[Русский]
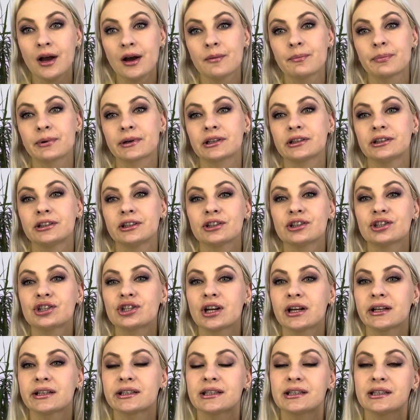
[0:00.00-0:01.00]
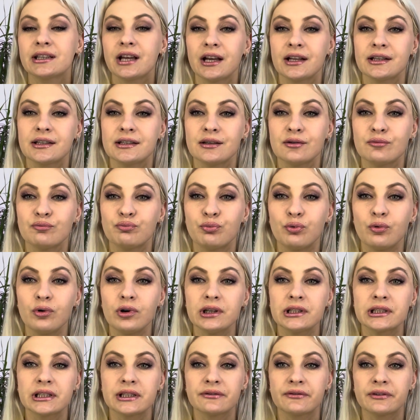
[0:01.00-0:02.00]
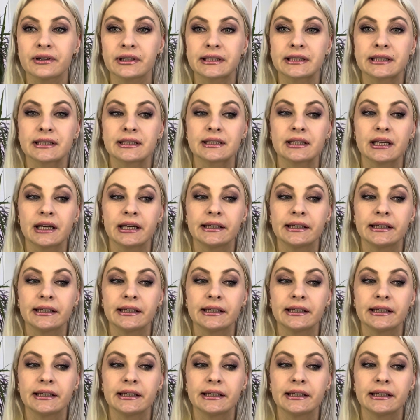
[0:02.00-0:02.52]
продолжать, знаете, им пользоваться.